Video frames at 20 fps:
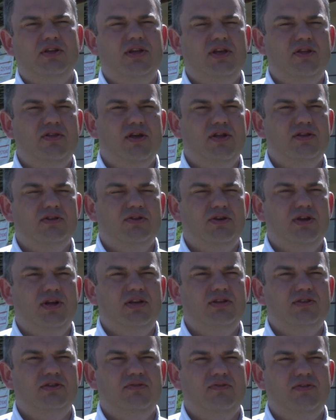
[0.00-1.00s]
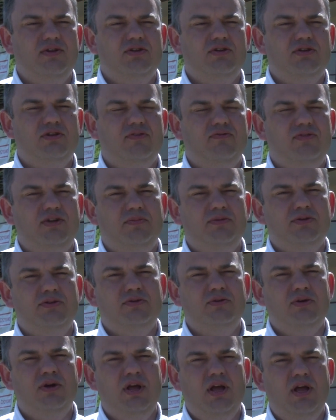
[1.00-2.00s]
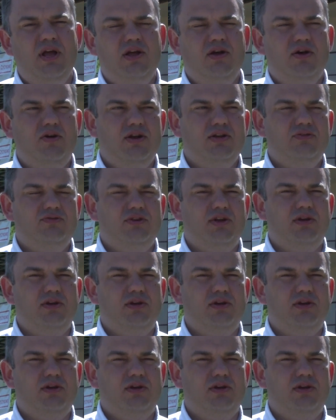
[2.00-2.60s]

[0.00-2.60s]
jeden zorganizować w lipcu oraz w